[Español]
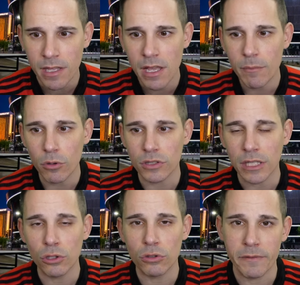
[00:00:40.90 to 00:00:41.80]
por lo
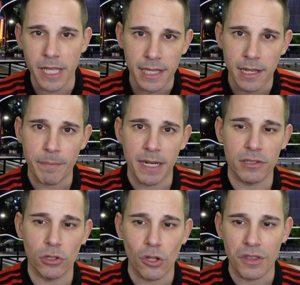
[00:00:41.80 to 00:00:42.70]
tanto todavía queda el
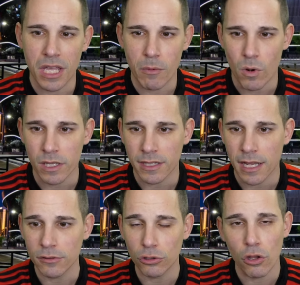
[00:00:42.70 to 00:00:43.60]
partido de
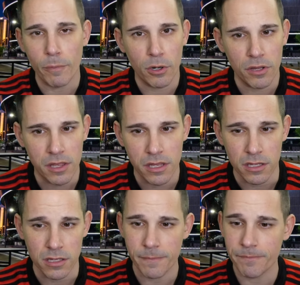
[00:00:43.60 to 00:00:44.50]
vuelta. Todo por decidir.